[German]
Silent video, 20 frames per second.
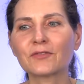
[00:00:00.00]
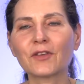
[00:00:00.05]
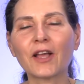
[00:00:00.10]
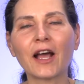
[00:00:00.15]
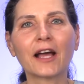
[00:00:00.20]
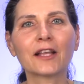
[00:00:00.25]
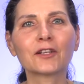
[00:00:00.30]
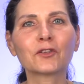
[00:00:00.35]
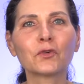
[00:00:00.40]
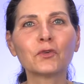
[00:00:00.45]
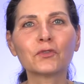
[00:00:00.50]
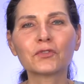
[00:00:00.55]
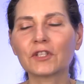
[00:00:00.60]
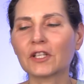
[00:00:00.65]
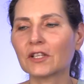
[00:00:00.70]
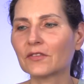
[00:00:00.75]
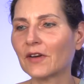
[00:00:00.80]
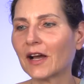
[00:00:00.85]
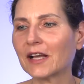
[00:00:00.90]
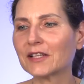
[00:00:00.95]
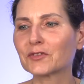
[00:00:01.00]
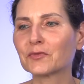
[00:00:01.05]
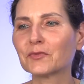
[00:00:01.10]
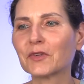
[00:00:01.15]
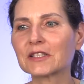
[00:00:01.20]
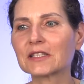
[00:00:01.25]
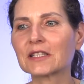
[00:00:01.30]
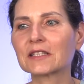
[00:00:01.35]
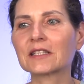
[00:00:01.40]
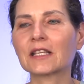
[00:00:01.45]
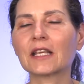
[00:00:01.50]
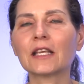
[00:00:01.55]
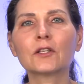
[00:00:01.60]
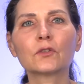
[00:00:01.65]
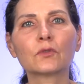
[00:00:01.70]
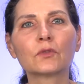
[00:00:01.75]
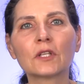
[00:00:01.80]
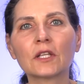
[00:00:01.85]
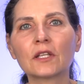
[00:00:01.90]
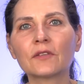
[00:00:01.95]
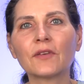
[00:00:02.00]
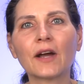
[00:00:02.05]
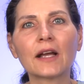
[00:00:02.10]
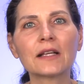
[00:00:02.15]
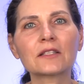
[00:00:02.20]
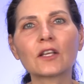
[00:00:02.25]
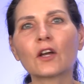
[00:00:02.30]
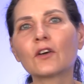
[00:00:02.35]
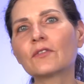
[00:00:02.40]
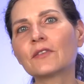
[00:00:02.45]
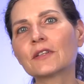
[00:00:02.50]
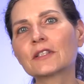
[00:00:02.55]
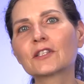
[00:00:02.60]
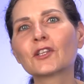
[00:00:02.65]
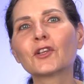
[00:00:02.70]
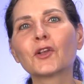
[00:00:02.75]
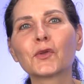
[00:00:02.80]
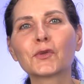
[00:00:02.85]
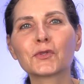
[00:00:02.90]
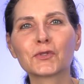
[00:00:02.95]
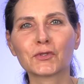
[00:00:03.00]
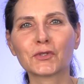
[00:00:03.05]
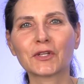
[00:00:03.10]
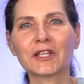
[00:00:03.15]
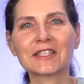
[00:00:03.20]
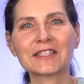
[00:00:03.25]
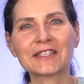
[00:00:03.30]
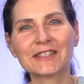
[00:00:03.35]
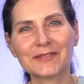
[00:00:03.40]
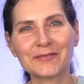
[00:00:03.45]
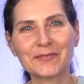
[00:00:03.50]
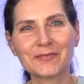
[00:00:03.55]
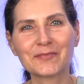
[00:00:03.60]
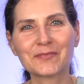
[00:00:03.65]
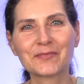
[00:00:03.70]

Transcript: wer anruft, ich weiß, um was es geht und ich weiß auch, was die Lösung ist.